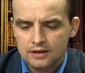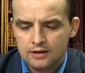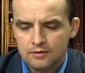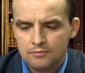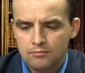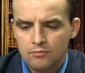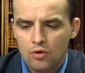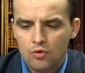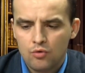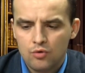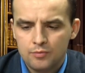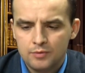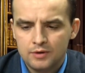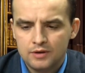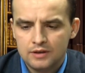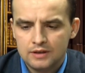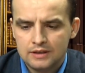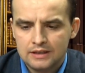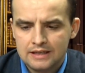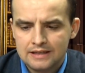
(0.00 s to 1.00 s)
y,
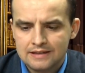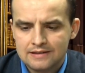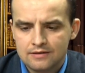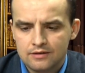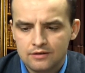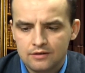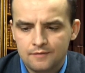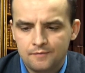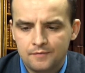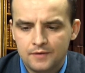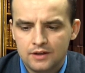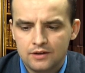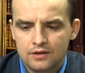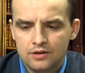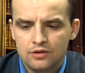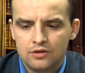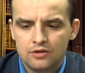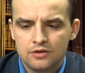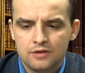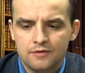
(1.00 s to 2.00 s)
mogłyby nas
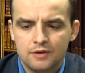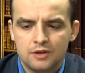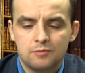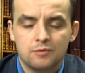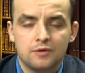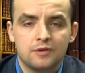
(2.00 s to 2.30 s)
interesować,